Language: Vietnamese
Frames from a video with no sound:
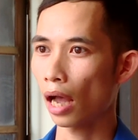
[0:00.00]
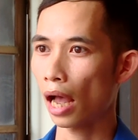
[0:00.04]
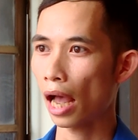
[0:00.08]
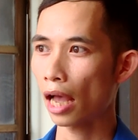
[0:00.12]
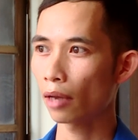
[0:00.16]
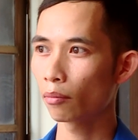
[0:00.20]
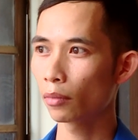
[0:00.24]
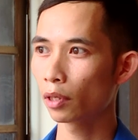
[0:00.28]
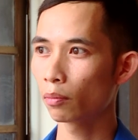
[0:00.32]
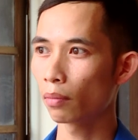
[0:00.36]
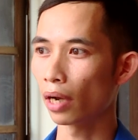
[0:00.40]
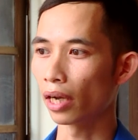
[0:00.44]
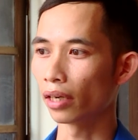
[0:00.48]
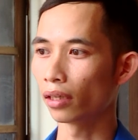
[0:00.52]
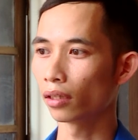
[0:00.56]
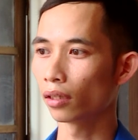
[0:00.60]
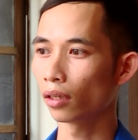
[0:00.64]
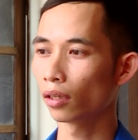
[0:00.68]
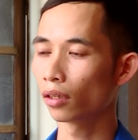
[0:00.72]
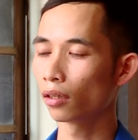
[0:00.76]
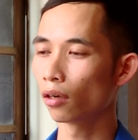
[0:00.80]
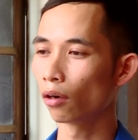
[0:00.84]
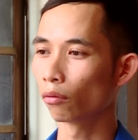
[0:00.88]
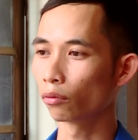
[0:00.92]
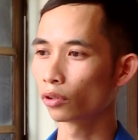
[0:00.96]
27
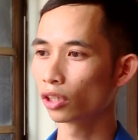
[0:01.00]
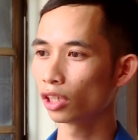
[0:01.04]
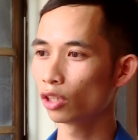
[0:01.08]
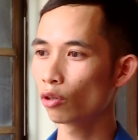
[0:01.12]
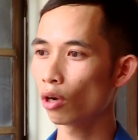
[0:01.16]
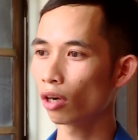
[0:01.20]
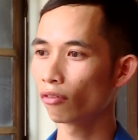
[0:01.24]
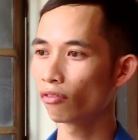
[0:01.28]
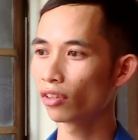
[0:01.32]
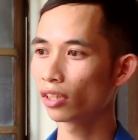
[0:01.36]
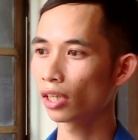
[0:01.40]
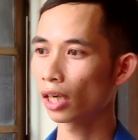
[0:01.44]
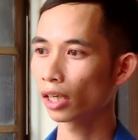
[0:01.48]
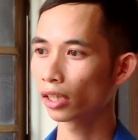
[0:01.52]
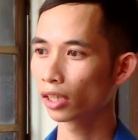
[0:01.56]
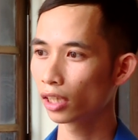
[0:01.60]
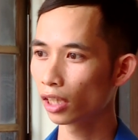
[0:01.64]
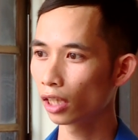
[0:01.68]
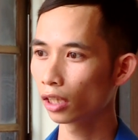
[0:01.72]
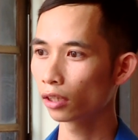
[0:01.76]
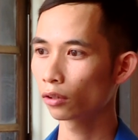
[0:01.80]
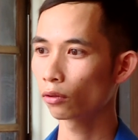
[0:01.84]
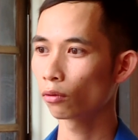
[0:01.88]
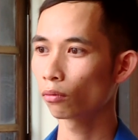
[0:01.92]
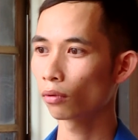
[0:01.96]
ờ, à, ờ, đồng chí đoàn viên thanh
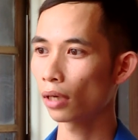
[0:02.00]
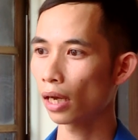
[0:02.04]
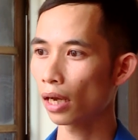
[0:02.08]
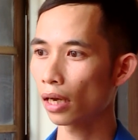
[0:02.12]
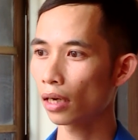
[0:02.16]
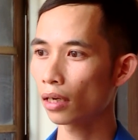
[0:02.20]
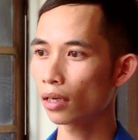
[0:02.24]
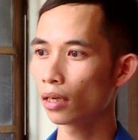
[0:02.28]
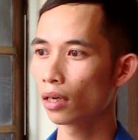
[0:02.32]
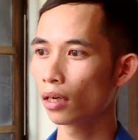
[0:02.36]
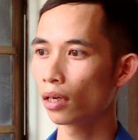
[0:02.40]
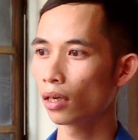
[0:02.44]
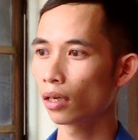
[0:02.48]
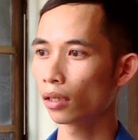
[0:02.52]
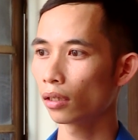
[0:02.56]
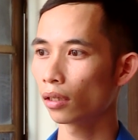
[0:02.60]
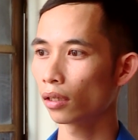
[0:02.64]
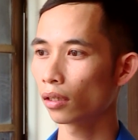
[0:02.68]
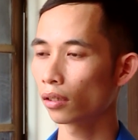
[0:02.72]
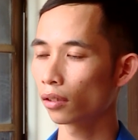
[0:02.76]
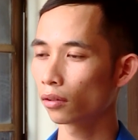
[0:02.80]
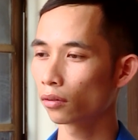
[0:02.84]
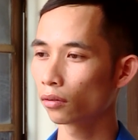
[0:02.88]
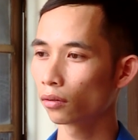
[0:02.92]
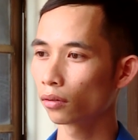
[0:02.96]
niên cũng đã
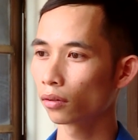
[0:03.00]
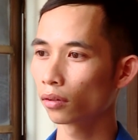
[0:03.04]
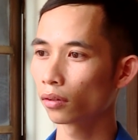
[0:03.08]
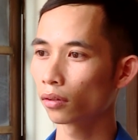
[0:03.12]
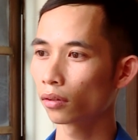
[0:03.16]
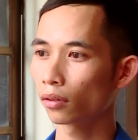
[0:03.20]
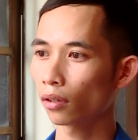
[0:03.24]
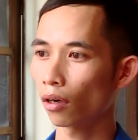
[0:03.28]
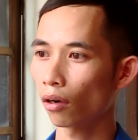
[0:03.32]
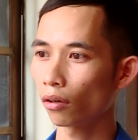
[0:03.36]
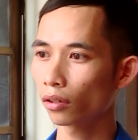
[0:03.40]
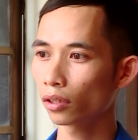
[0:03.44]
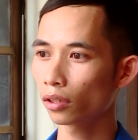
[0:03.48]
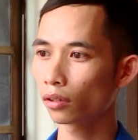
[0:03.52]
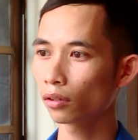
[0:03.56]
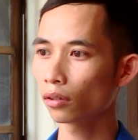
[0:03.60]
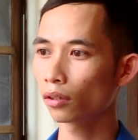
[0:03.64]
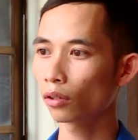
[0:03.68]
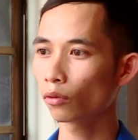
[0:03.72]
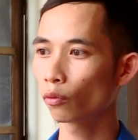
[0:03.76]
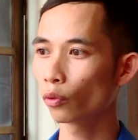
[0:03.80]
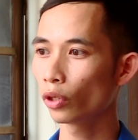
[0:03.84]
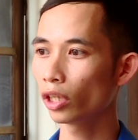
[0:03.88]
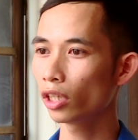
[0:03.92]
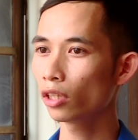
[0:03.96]
à, có
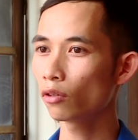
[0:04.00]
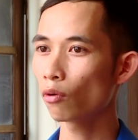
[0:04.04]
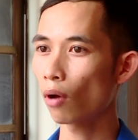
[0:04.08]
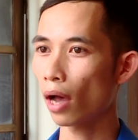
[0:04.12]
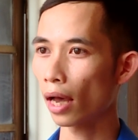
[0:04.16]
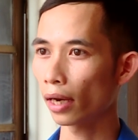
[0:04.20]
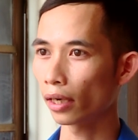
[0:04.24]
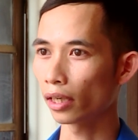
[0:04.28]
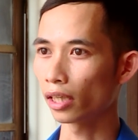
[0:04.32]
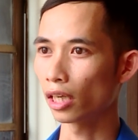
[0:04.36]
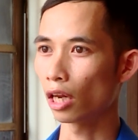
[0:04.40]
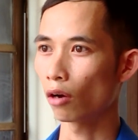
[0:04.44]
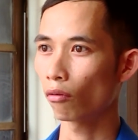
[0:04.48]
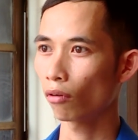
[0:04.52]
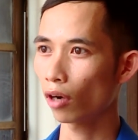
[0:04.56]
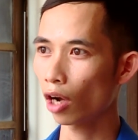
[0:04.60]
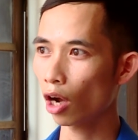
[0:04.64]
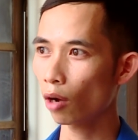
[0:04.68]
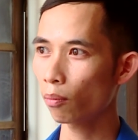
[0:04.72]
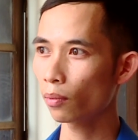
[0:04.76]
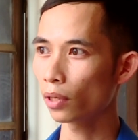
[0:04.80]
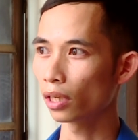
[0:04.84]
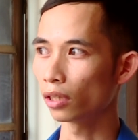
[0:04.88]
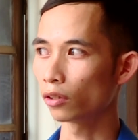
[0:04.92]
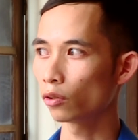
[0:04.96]
những quỹ đoàn để đóng
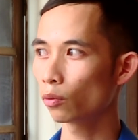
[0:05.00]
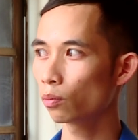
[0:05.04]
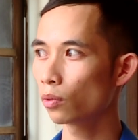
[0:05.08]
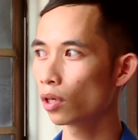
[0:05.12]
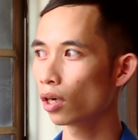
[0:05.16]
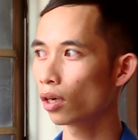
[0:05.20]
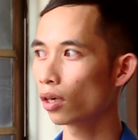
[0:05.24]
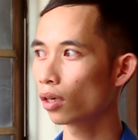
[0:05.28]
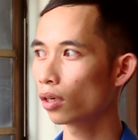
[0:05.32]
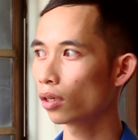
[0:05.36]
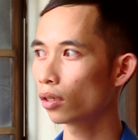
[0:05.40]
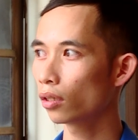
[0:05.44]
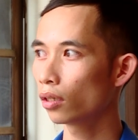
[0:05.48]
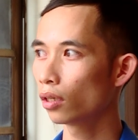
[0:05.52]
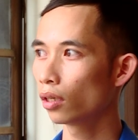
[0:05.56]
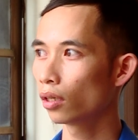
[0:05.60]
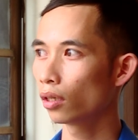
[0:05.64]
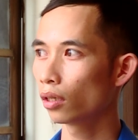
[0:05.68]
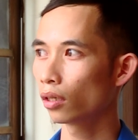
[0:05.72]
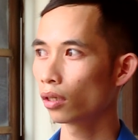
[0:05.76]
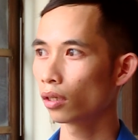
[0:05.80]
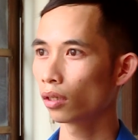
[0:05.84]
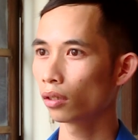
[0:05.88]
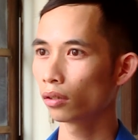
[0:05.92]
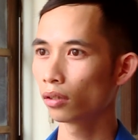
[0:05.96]
góp để giúp đỡ
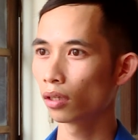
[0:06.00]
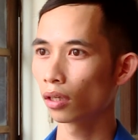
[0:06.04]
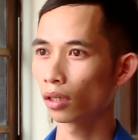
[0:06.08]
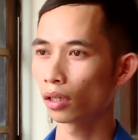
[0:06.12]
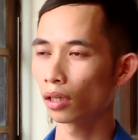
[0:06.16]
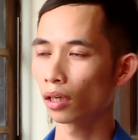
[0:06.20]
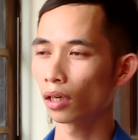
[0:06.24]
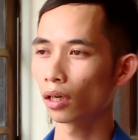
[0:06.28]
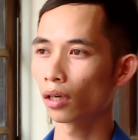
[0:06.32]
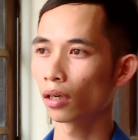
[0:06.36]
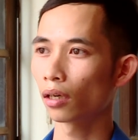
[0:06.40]
được